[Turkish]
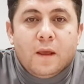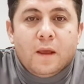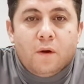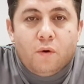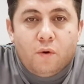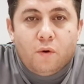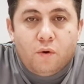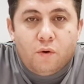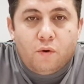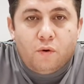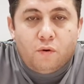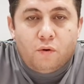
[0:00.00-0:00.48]

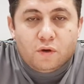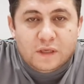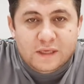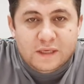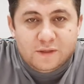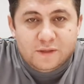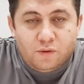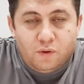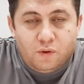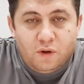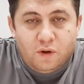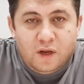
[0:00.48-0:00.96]
o
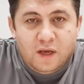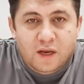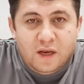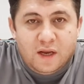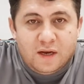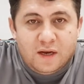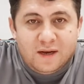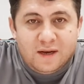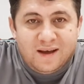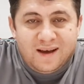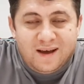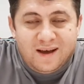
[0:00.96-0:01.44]
gezi
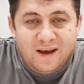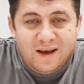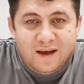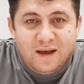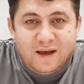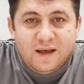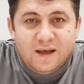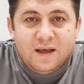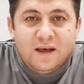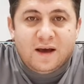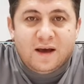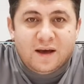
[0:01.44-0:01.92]
olaylarını
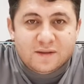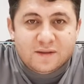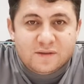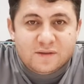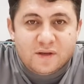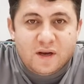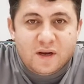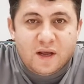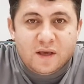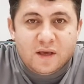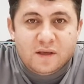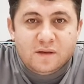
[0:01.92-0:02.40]
e,
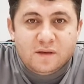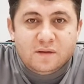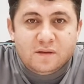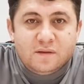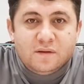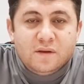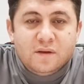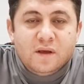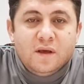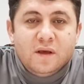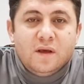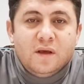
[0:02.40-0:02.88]
hatırlayın.
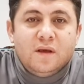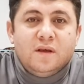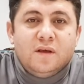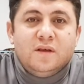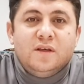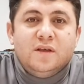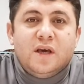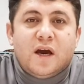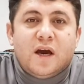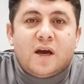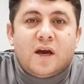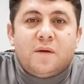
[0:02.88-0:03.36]

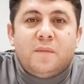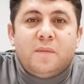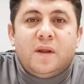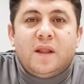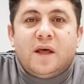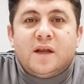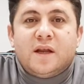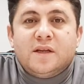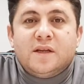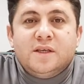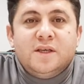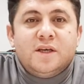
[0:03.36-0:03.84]

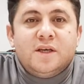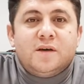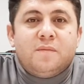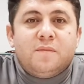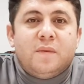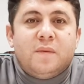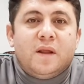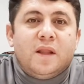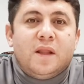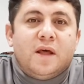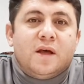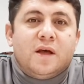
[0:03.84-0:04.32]
Yakmalar,
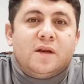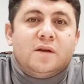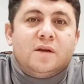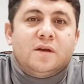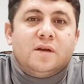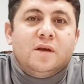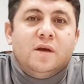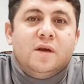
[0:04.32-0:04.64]
yıkmalar